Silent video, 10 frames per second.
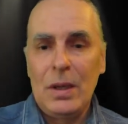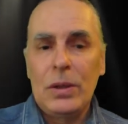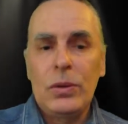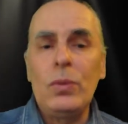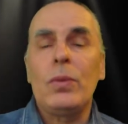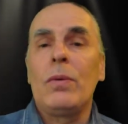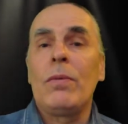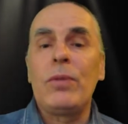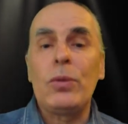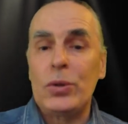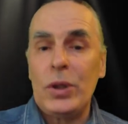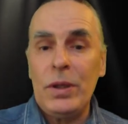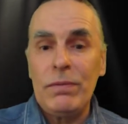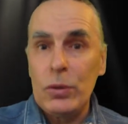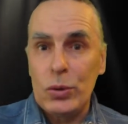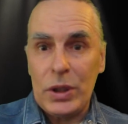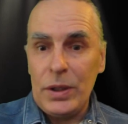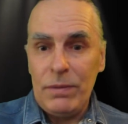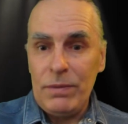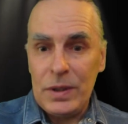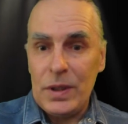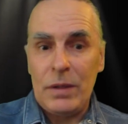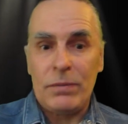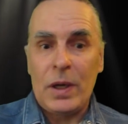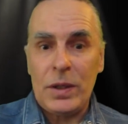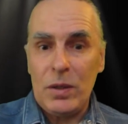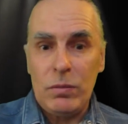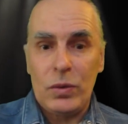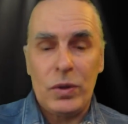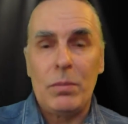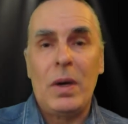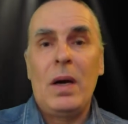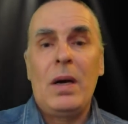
Ну, в луже не в луже, не видели, врать не будем.